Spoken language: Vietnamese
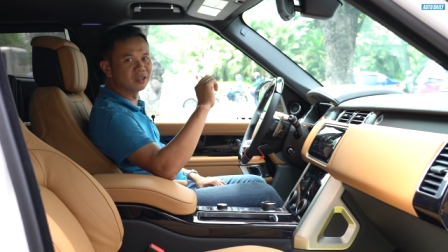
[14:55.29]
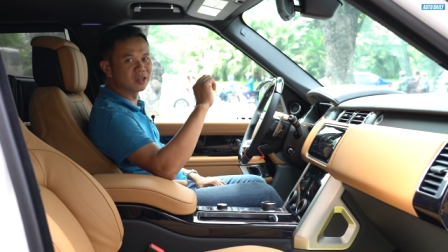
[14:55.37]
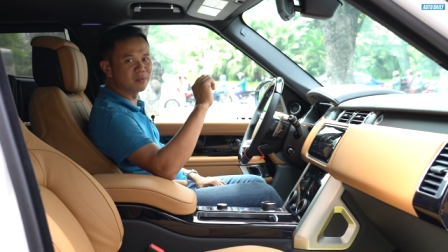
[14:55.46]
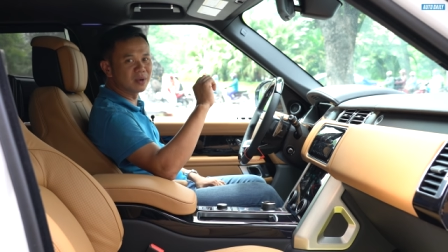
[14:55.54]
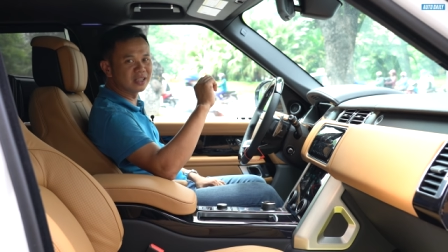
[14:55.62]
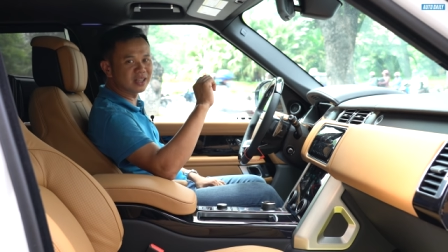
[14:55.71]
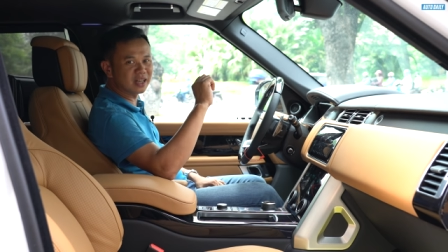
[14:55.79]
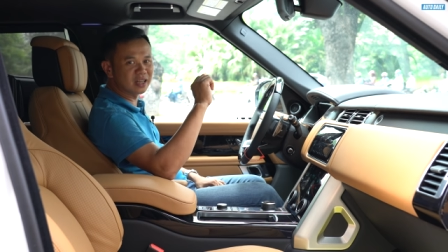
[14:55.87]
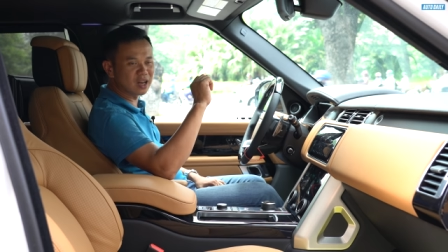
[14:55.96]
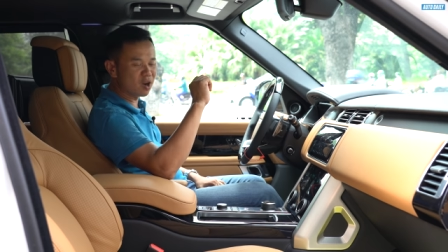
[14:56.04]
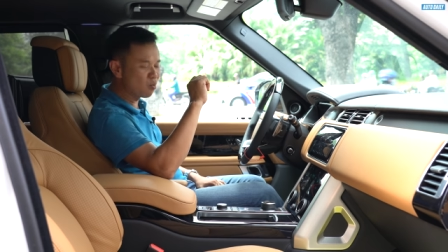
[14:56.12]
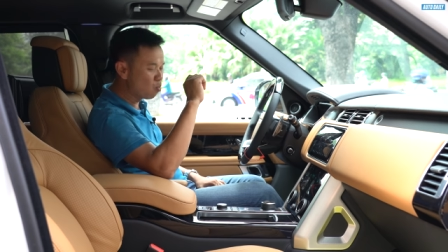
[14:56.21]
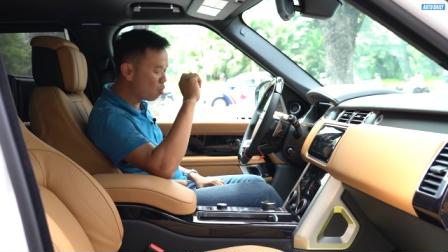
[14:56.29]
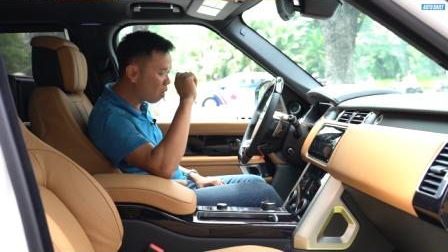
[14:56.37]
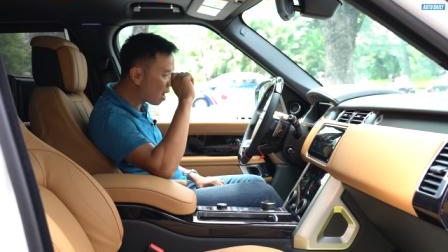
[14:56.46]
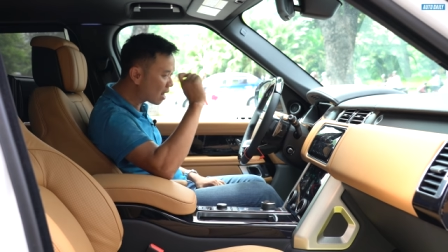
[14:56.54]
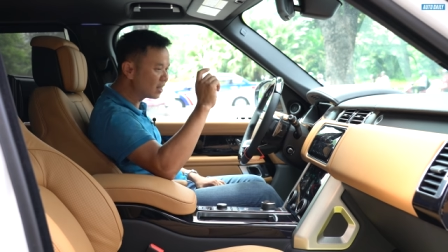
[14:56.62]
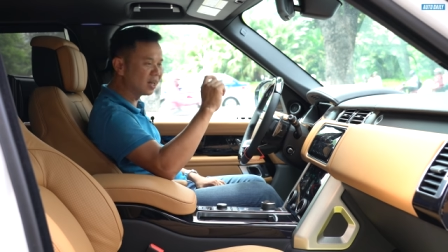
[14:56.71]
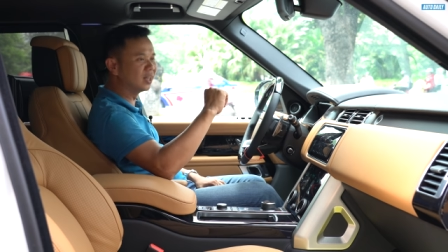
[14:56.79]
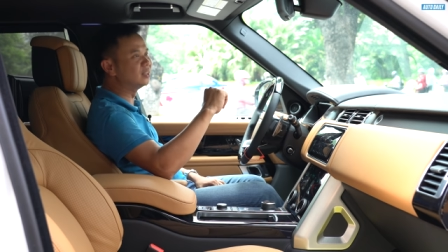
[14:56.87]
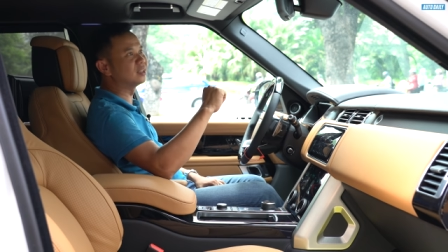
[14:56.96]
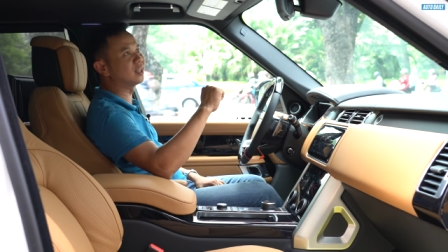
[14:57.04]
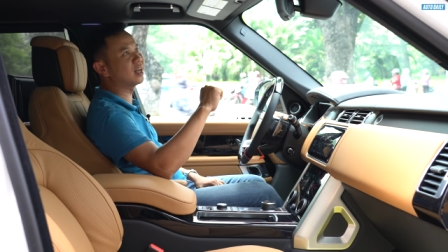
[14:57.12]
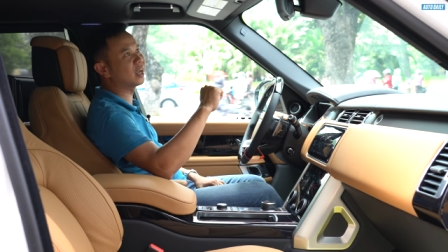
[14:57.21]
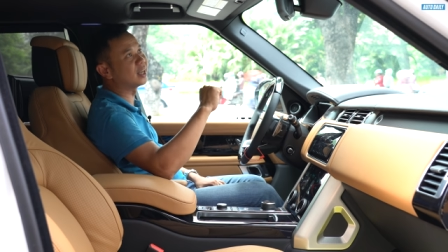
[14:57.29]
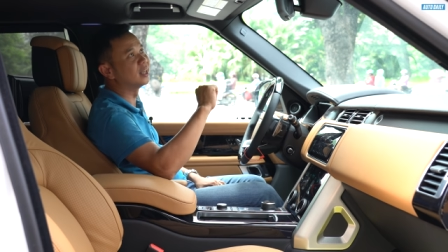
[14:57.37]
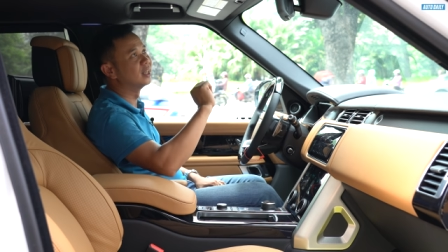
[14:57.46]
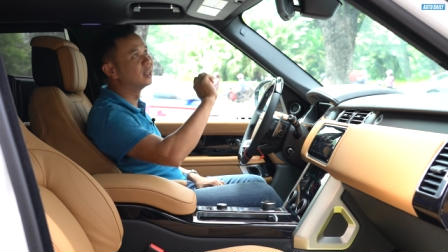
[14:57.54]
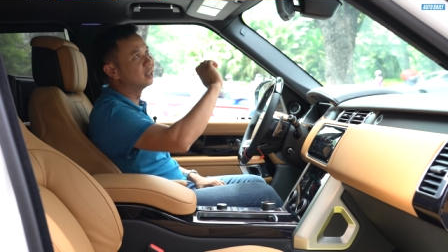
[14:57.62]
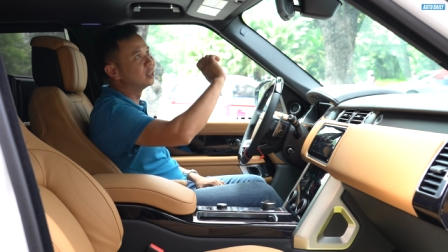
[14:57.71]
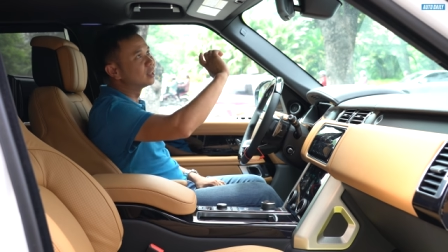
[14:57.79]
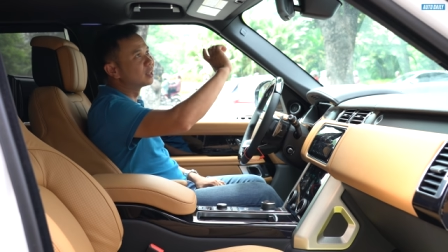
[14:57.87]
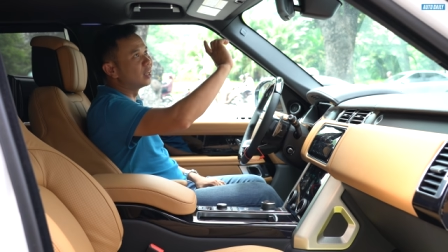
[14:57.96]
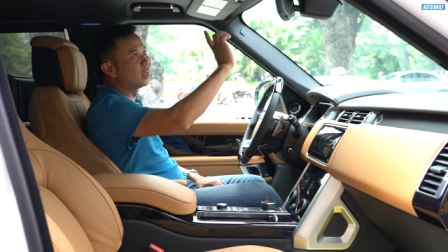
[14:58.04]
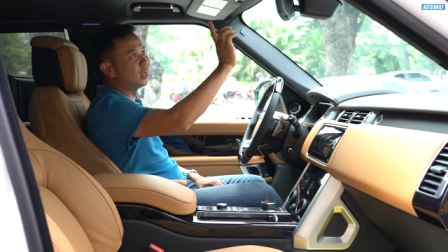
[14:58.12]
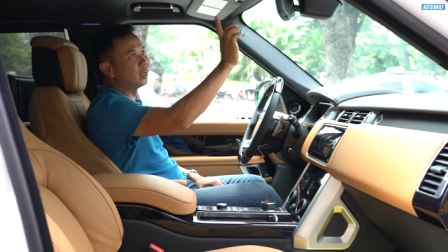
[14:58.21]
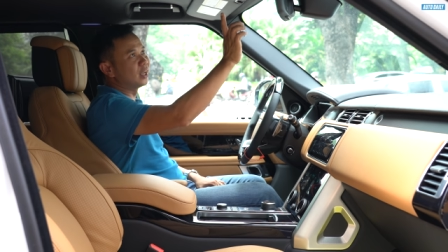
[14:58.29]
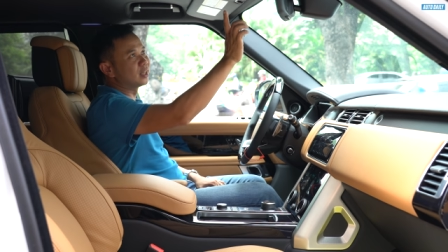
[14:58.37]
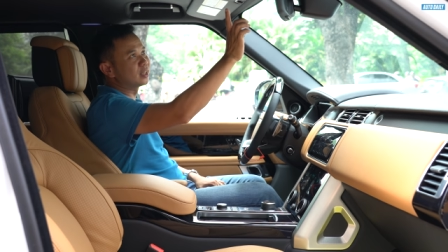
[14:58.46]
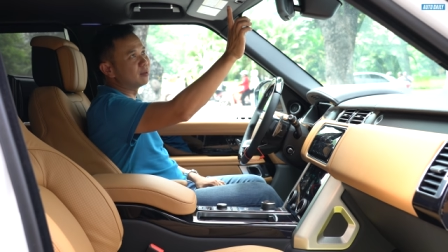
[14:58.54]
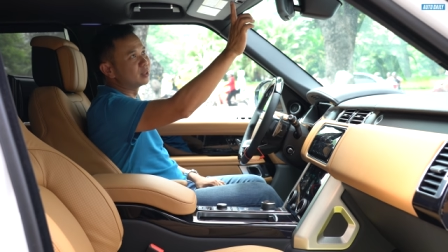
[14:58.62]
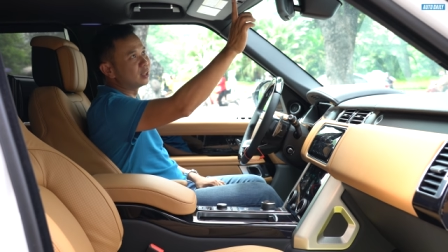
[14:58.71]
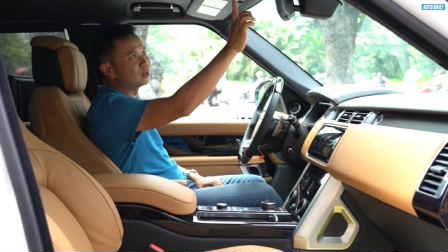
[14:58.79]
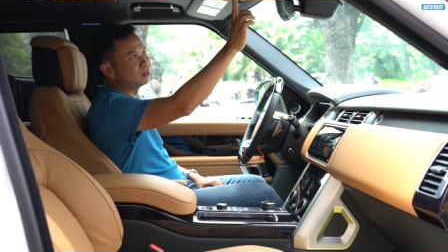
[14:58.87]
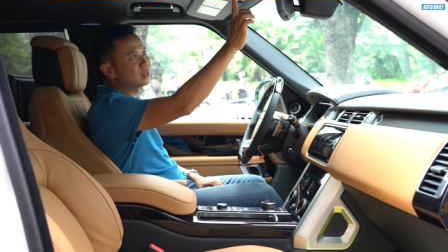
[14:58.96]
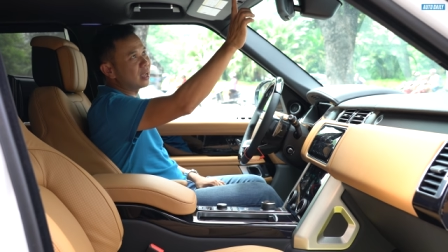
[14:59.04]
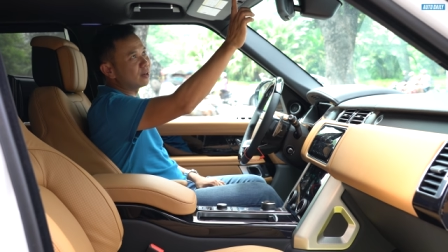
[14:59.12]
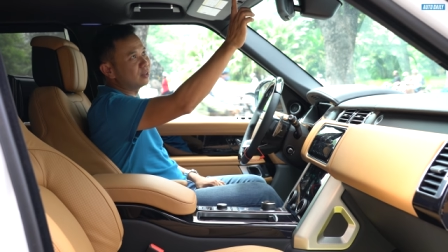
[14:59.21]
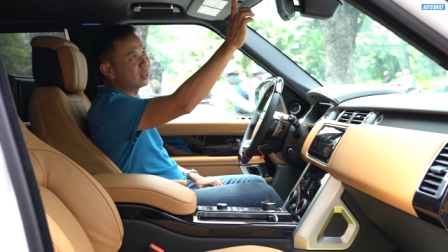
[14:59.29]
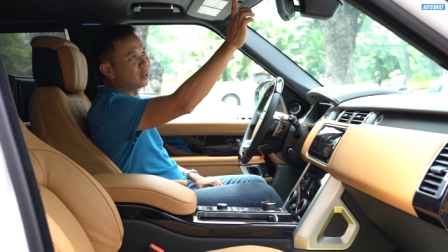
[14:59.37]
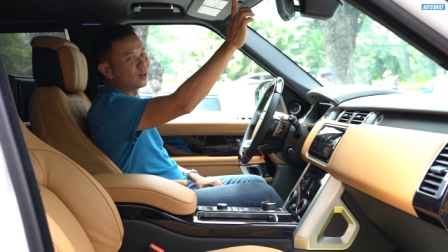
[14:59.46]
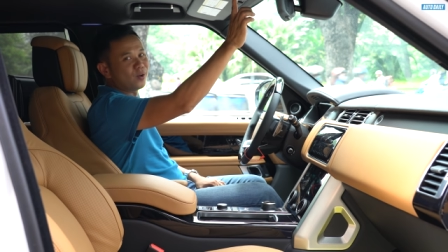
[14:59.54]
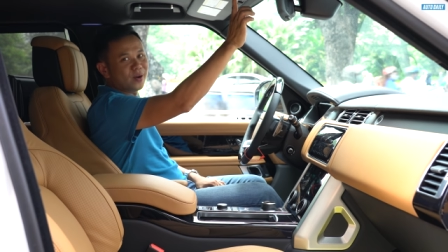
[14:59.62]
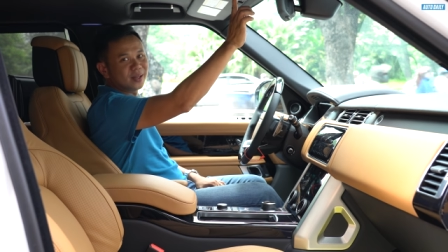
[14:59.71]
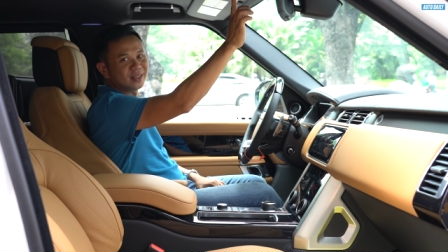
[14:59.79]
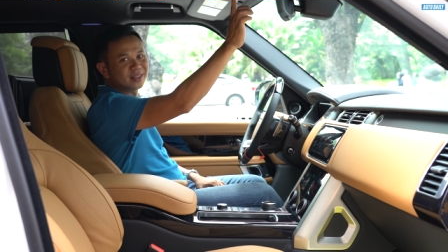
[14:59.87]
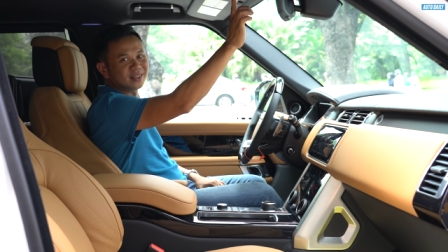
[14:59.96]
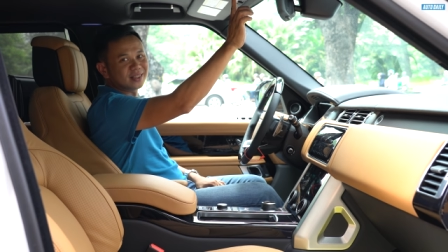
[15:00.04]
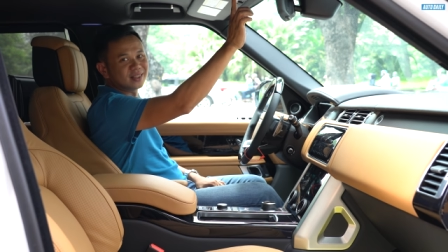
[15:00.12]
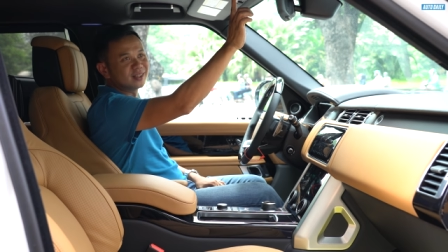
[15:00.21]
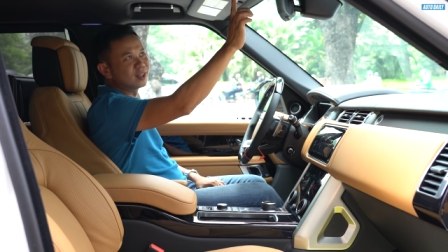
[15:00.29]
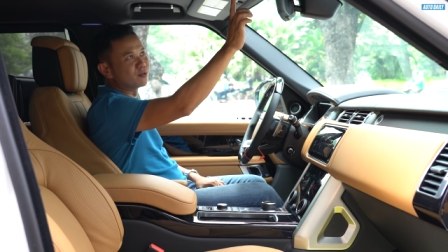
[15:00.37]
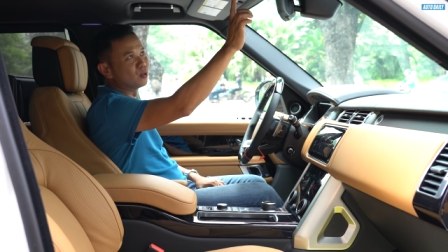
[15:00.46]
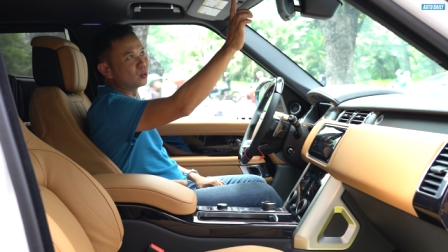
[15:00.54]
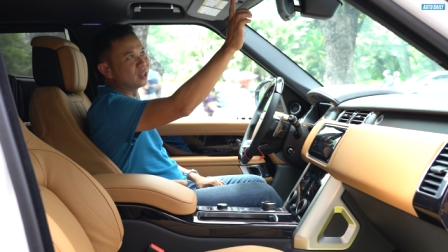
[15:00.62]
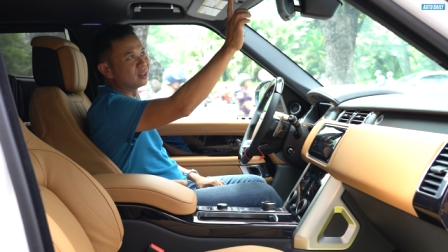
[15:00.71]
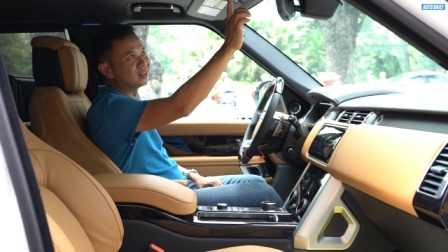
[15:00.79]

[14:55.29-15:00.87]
được mệnh danh là ông hoàng địa hình như thế này thì thậm chí chúng ta có thể gọi tới dịch vụ sửa